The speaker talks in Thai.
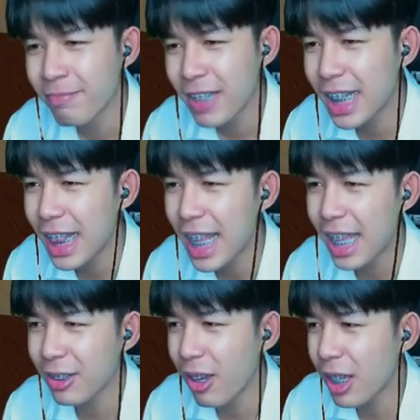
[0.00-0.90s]
ก็นั่นแหละ
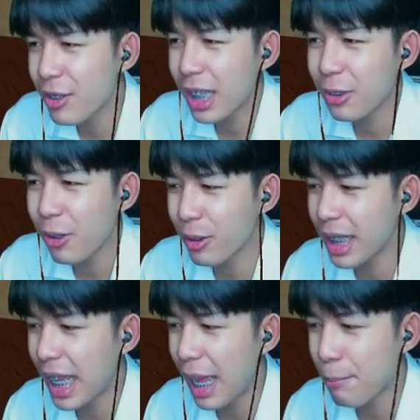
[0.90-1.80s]
น้องๆ ก็ช่วยกันกดเลย
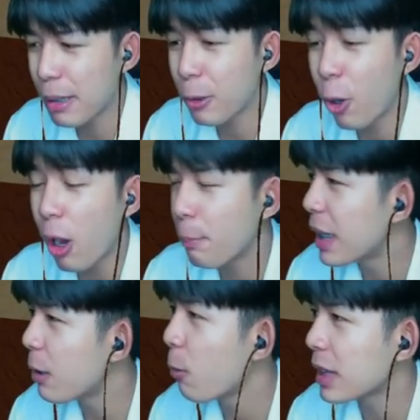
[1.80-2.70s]
นะครับ ให้ขอเปิ้
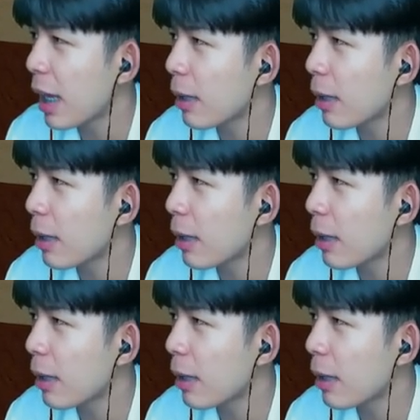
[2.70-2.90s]
ลคงสัก